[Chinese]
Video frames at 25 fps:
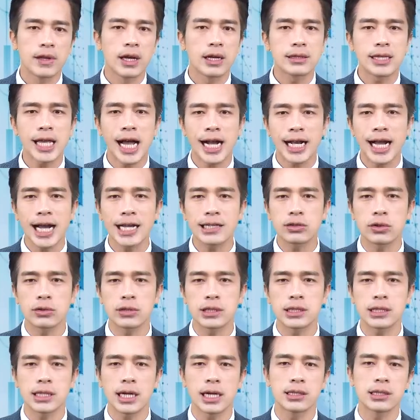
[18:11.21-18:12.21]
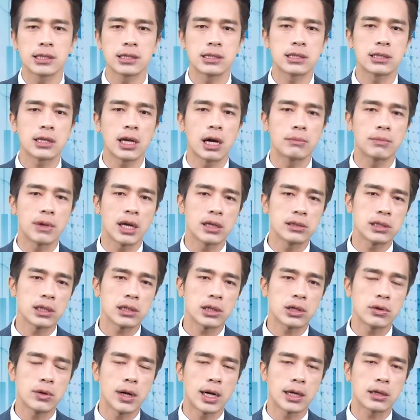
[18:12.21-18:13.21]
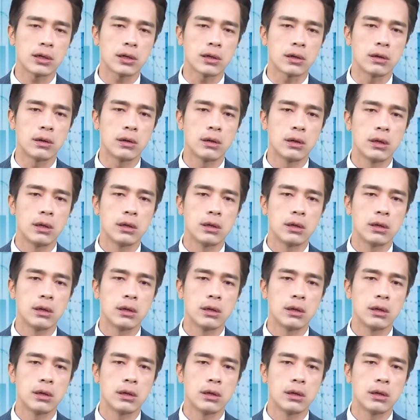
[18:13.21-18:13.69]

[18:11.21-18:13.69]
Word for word: 打开手机相机，扫描这个 QR code，